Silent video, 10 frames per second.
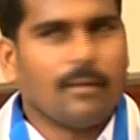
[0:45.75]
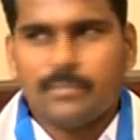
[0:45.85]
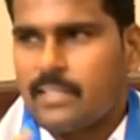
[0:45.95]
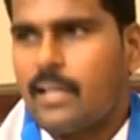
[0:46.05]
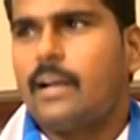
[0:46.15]

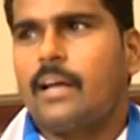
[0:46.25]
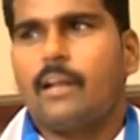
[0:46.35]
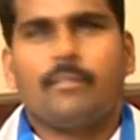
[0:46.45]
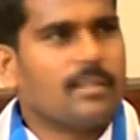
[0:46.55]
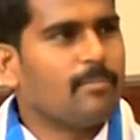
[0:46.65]
రామచంద్రారెడ్డి
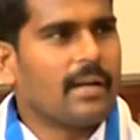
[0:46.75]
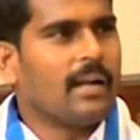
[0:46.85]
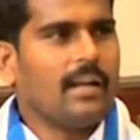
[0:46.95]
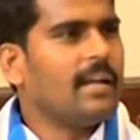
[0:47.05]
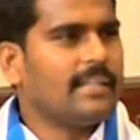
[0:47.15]
గారు ఏమైనా
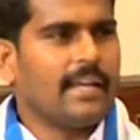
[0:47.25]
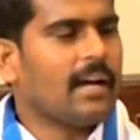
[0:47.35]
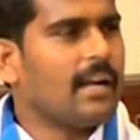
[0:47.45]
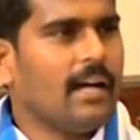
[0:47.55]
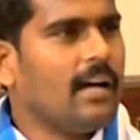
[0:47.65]
చెప్పారా లేదా
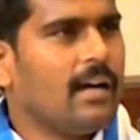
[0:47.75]
ఎక్కడ